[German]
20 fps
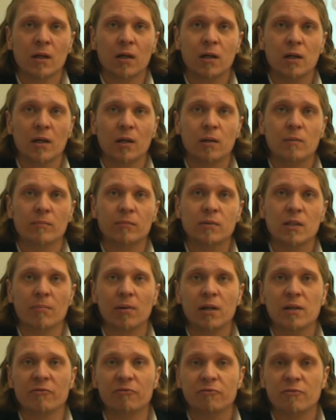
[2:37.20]
Ähm,
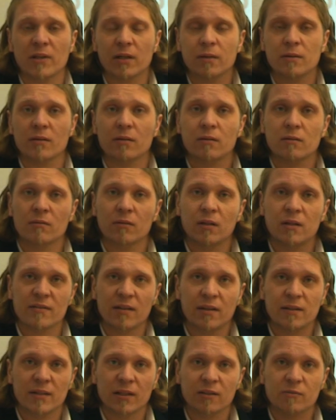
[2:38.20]
dabei fing
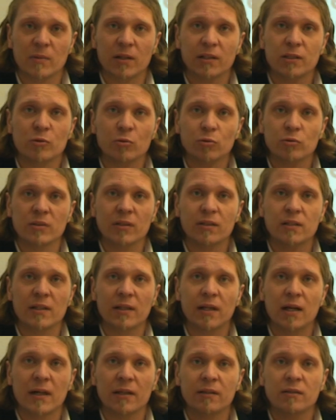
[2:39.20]
letztendlich erstmal die
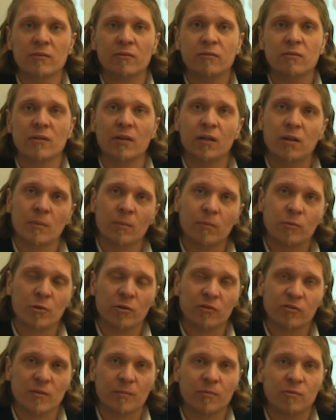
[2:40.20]
Grundidee an, ähm,
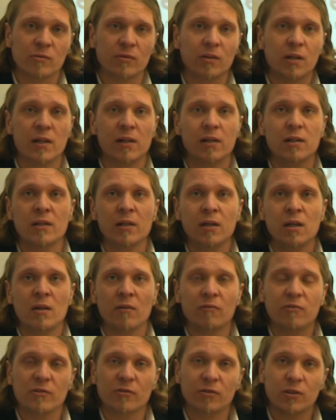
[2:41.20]
konzeptionell,
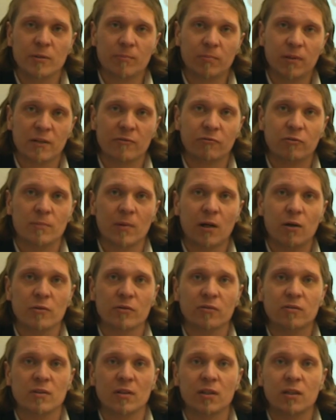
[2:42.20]
wie soll die Plattform
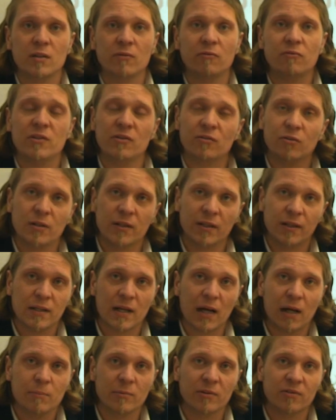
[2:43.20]
aussehen, wie soll der
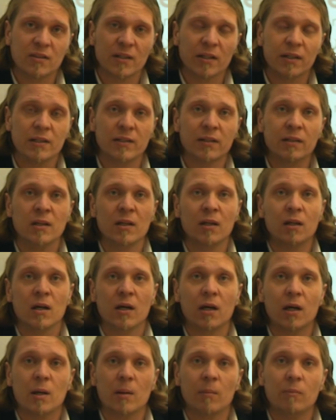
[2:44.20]
Name sein,
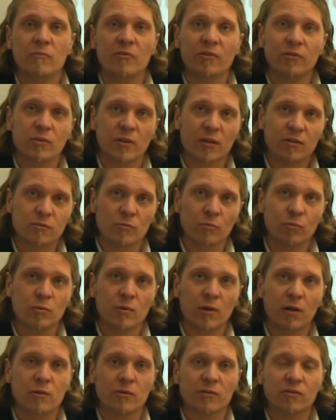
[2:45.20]
ähm, wie soll das
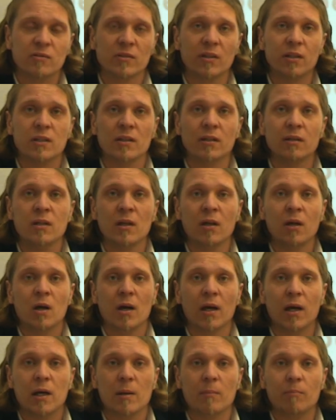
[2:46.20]
Logo aussehen,
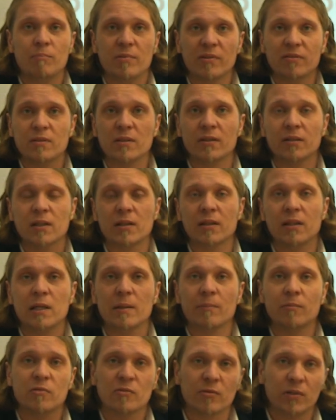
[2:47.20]
ähm, bis hin dann
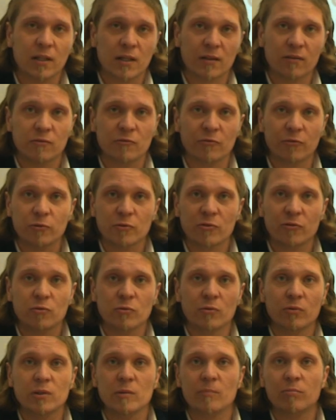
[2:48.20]
eben zu den ganzen
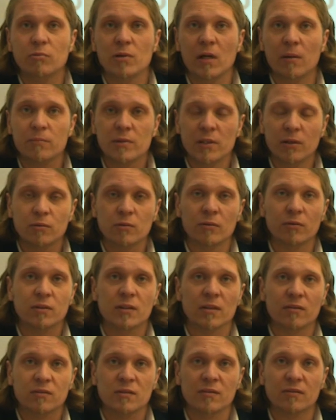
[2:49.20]
Funktionen, die
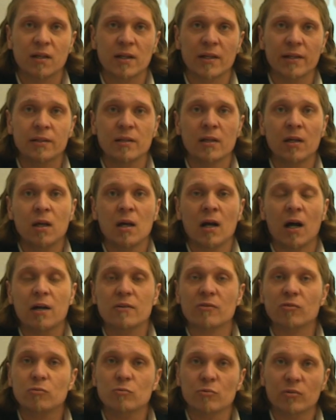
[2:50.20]
Programmierung, das Design.
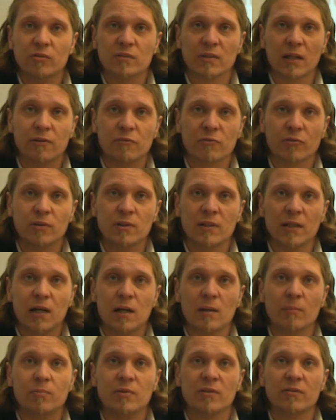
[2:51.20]
Also ein gutes
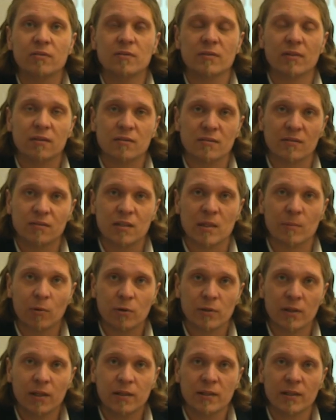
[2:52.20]
Dreivierteljahr, bis das System
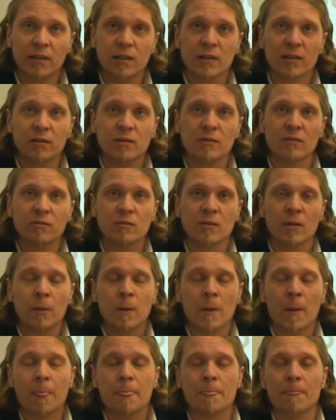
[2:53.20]
online gegangen ist.
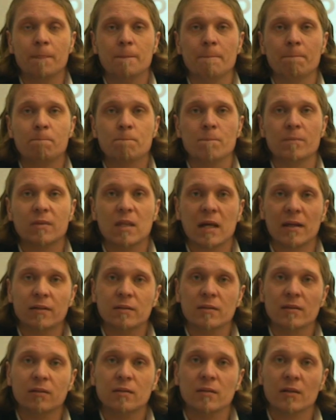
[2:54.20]
Mm,
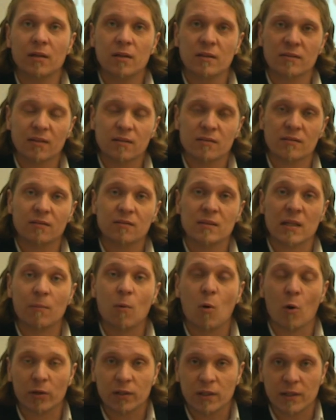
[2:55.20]
dann ist das
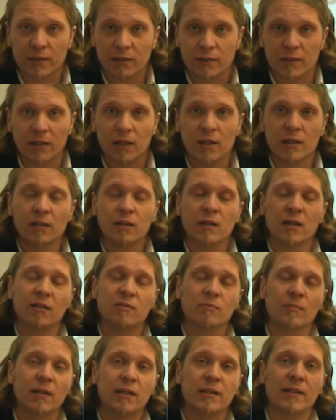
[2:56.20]
System online gegangen,
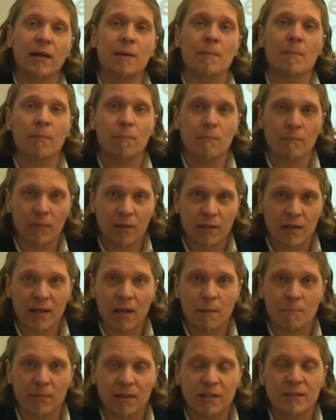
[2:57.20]
erstmal in, einem, in
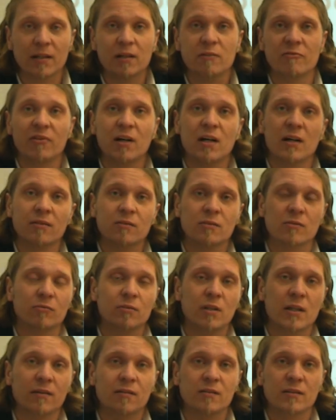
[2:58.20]
einer Beta-Phase Beta-Phase,
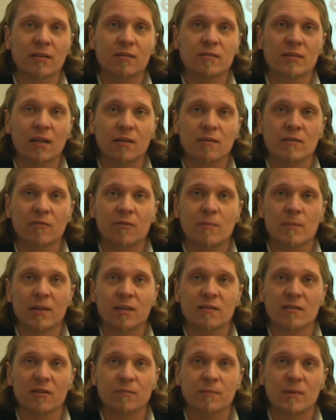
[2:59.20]
so nennt sich das Ganze, wenn
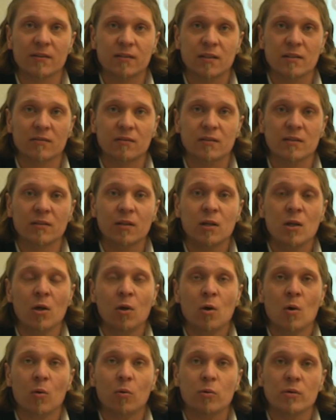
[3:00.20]
man das erstmal testet.
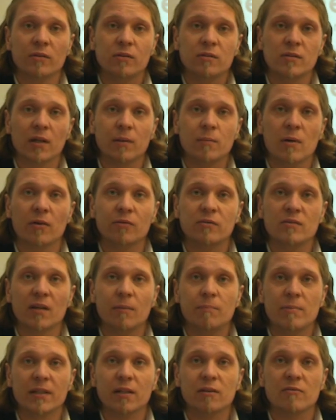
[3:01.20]
Und ähm, aus
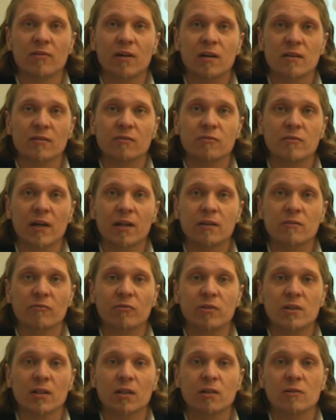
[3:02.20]
dieser Beta-Phase
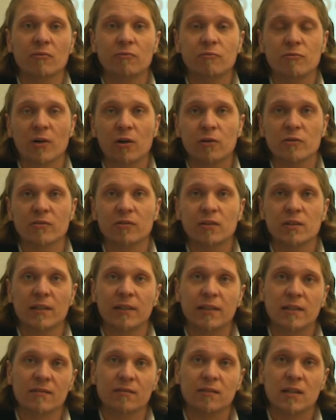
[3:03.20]
werden wir
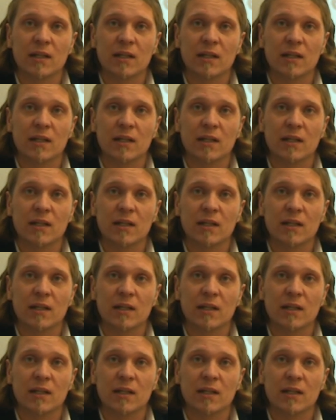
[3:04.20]
voraussichtlich jetzt